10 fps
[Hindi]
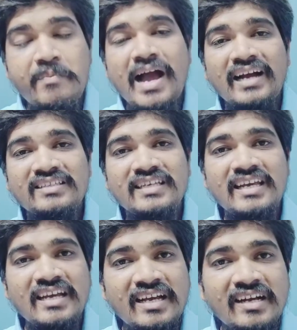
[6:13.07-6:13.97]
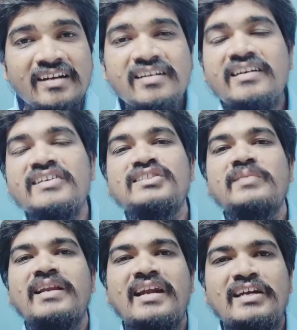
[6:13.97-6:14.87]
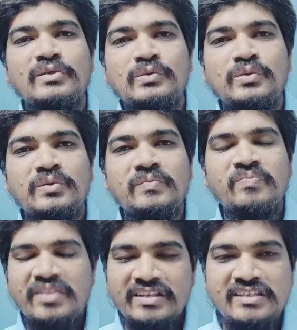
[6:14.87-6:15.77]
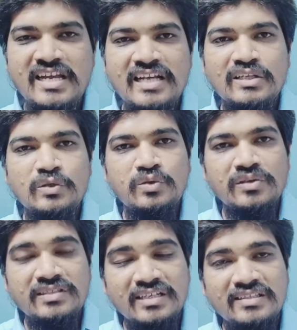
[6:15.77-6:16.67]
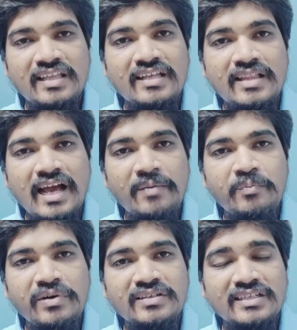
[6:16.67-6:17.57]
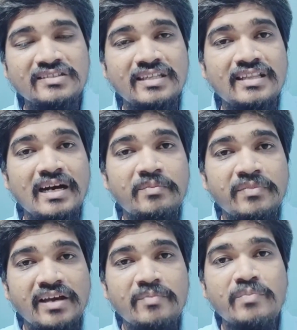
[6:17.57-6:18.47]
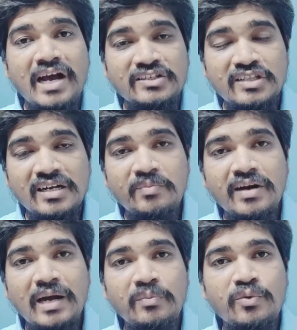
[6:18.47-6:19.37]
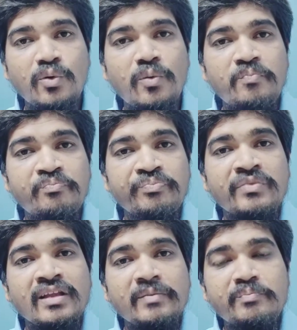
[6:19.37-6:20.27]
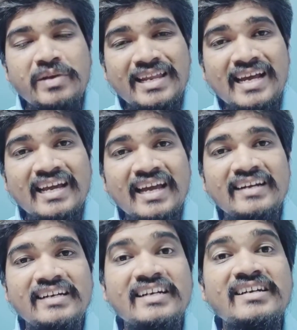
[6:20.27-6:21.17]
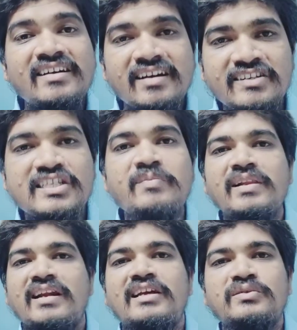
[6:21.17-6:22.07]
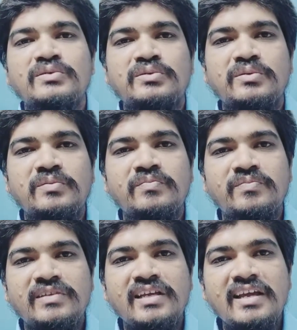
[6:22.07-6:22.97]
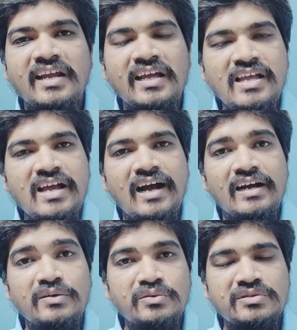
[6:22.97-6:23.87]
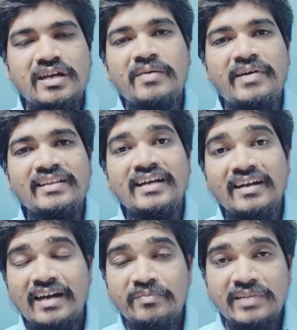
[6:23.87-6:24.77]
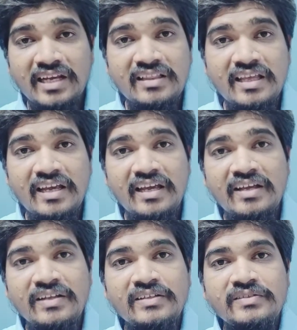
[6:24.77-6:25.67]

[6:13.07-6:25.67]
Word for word: बैंक से कर्जा मिल रहा है दोस्तों जी हाँ दोस्तों सस्ते दाम पर सस्ते दाम के ब्याज दर पर आपको बिना गारंटीड कर्जा मिल रहा है दोस्तों ठीक है ना अगर दूसरा फायदा अगर हम देखते हैं